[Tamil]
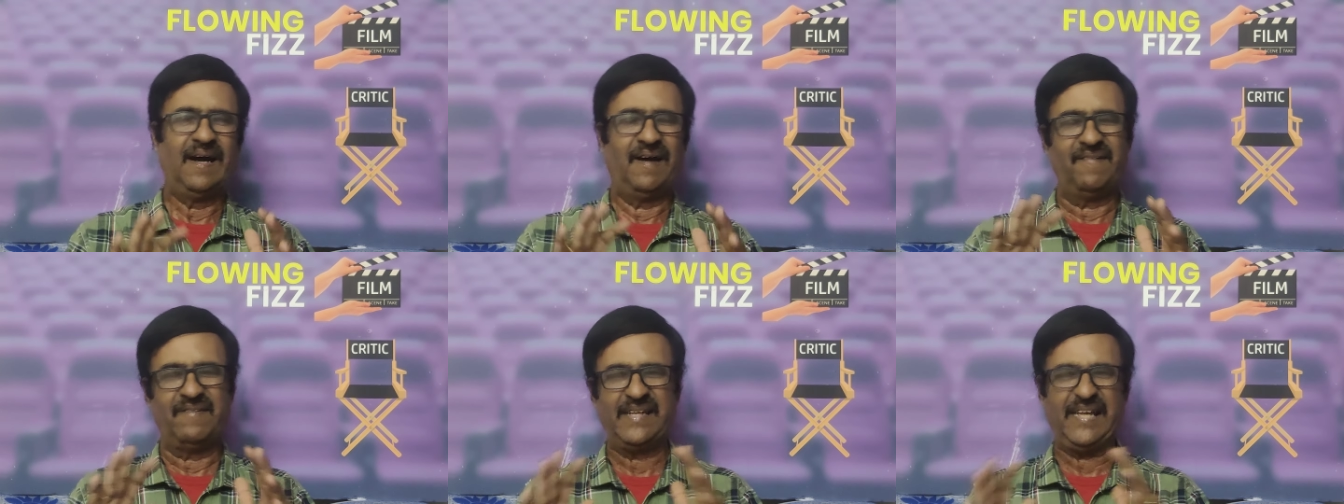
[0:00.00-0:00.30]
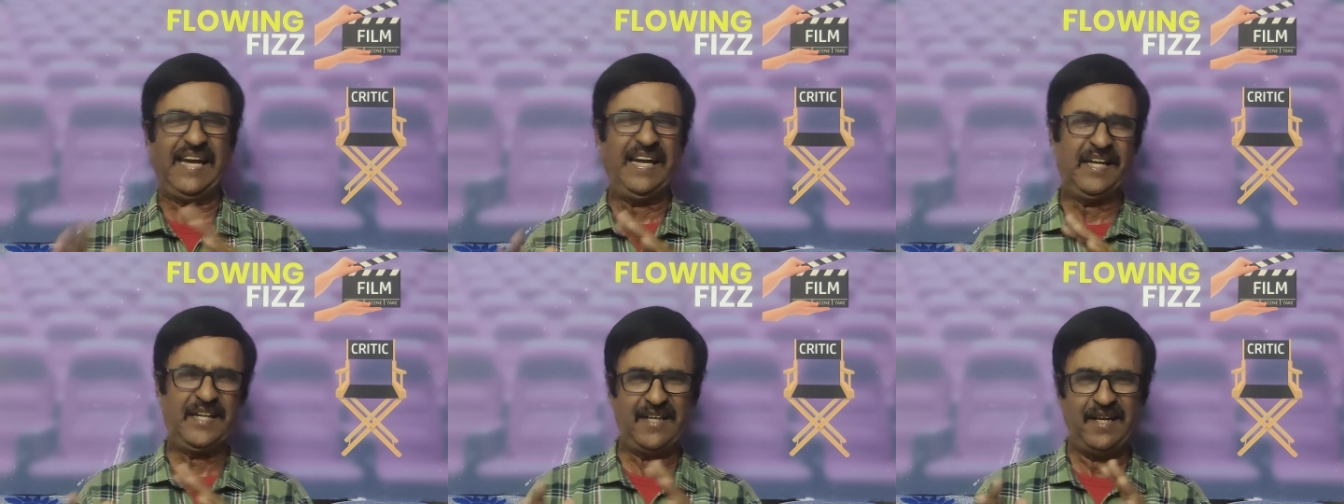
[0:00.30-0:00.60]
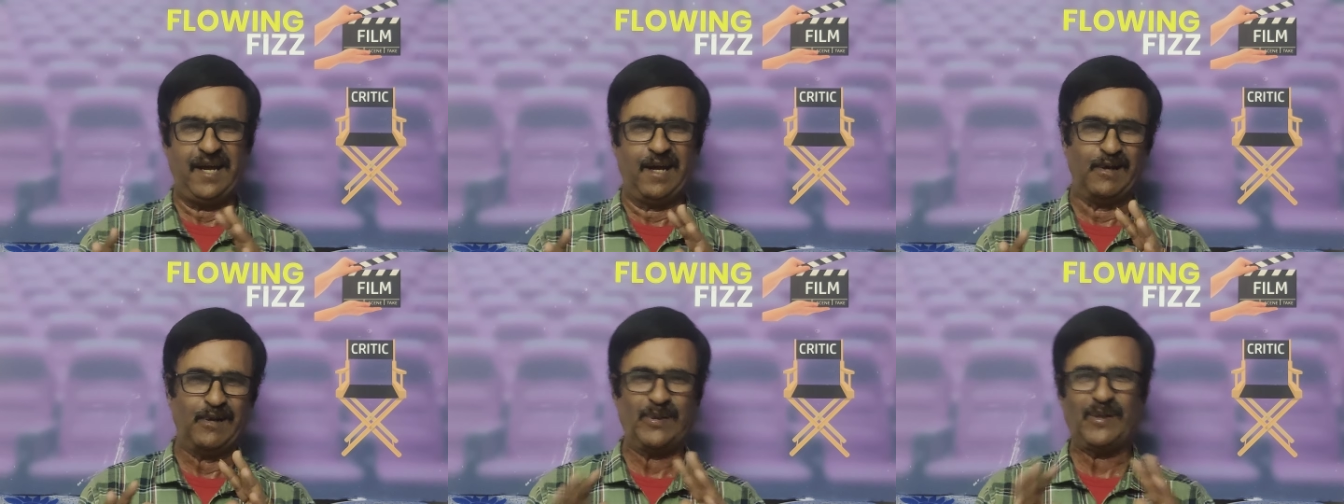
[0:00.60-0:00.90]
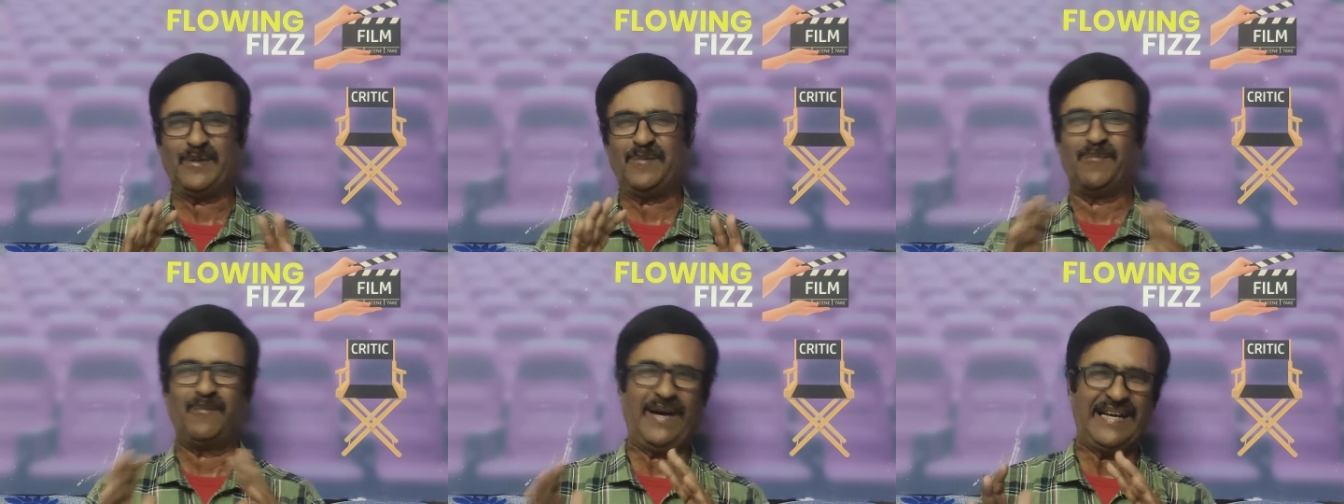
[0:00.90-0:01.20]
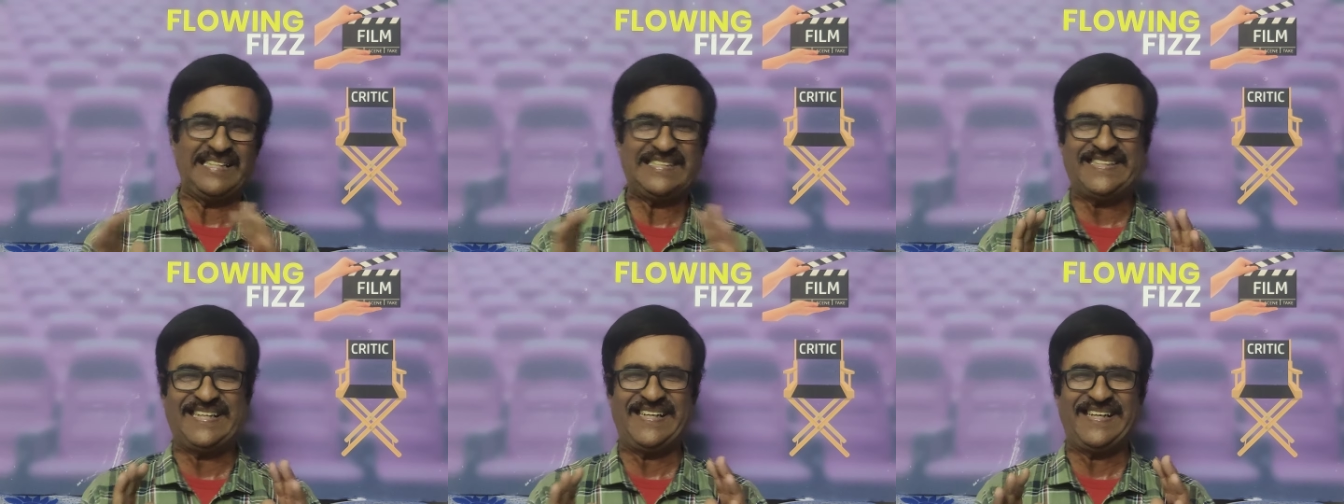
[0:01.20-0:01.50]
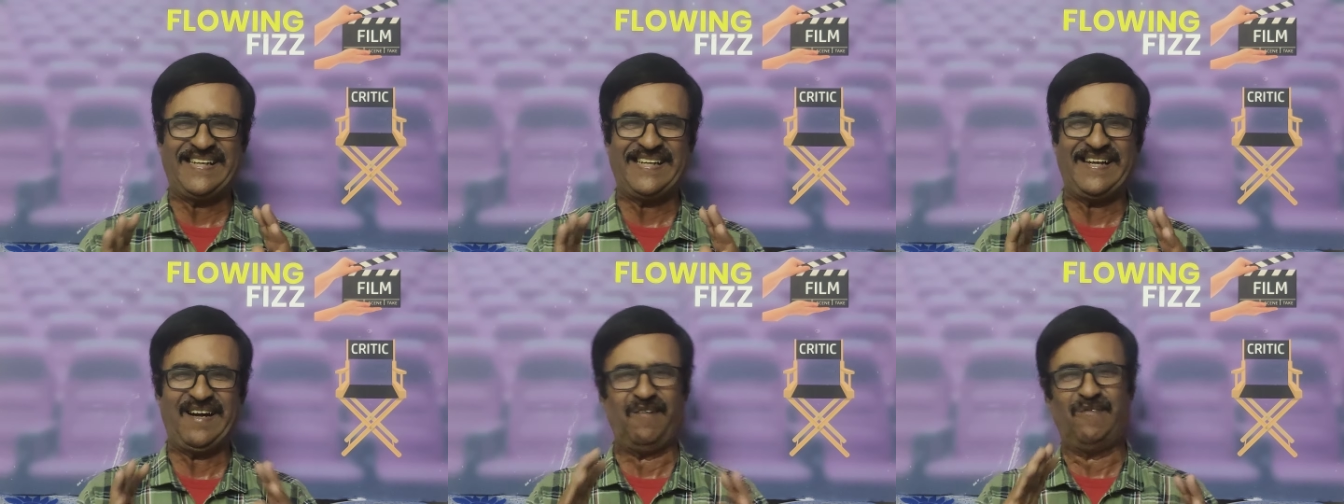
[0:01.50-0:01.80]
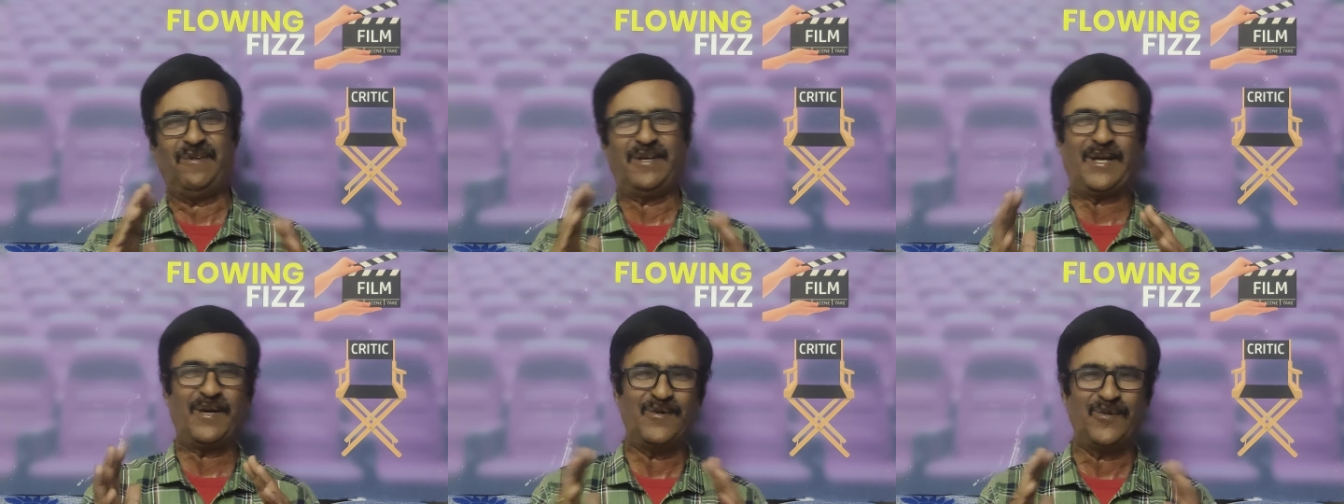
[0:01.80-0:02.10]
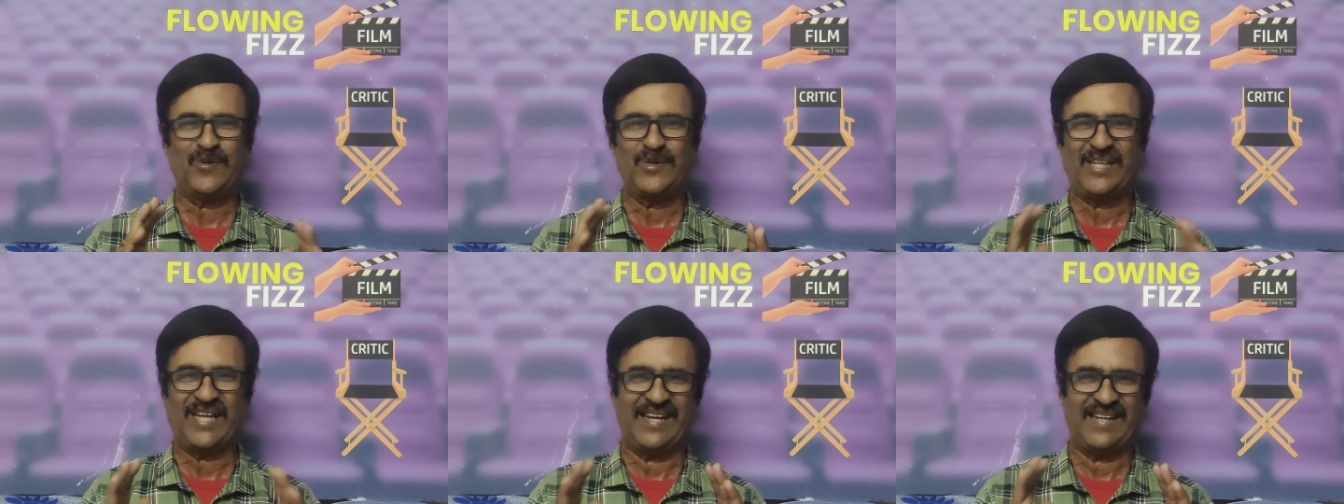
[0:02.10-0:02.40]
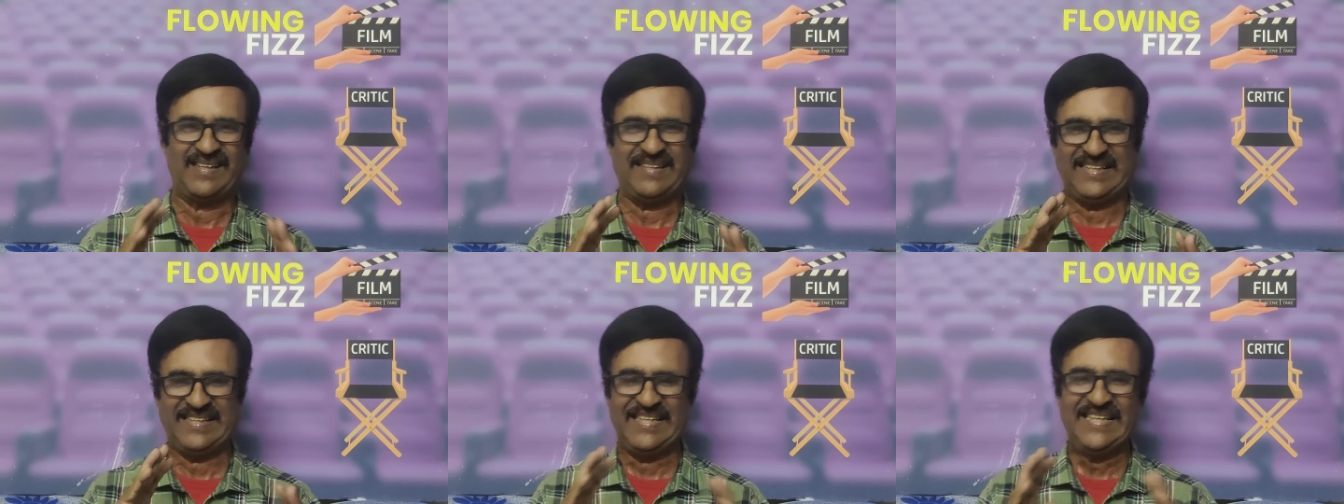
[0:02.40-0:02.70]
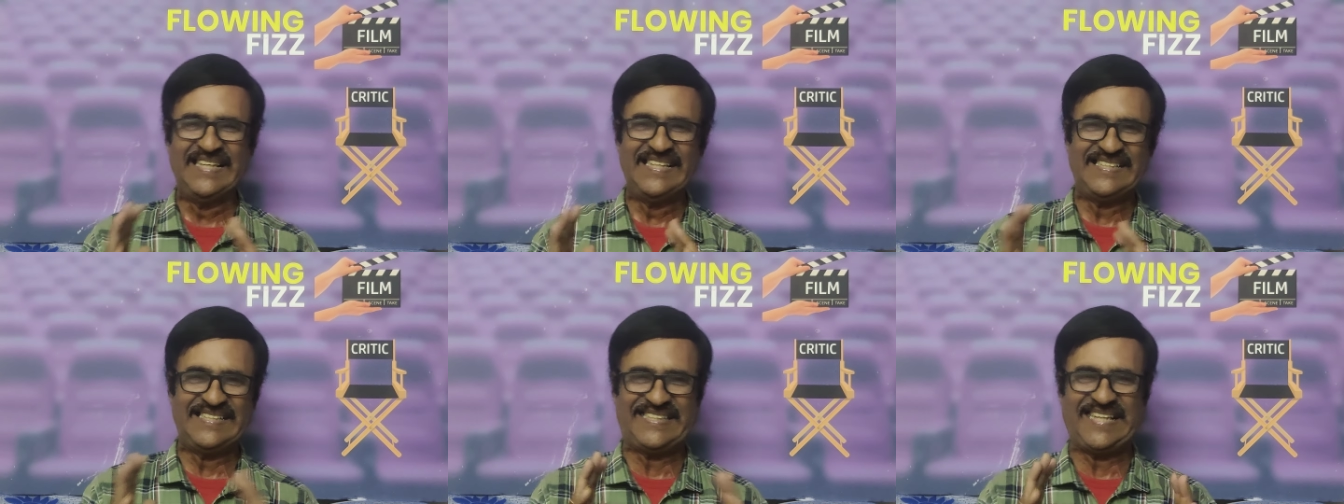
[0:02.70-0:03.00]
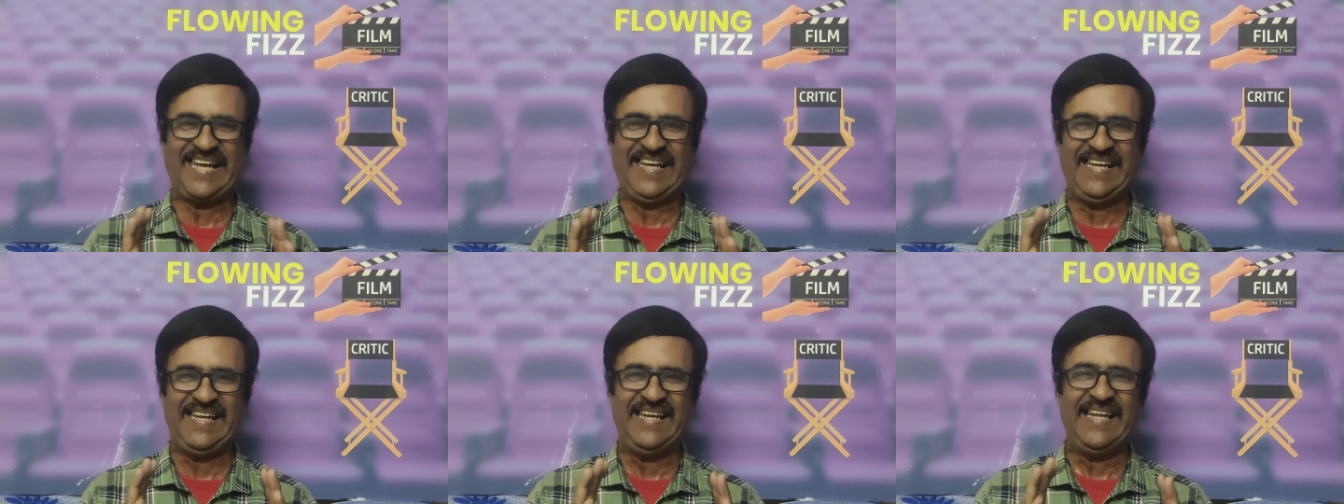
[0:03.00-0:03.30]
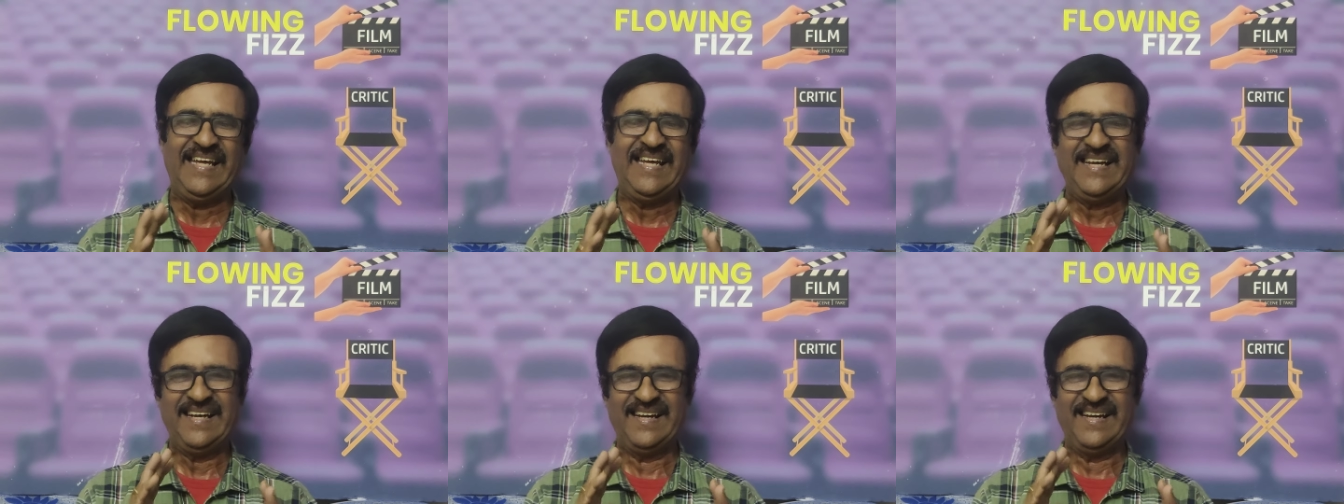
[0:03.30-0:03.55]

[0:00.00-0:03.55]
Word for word: அவர் என்ட்ரி ஆகட்டும் அந்த மாஸ் என்ட்ரி அவருக்கே உரித்தான அந்த ஸ்டைல்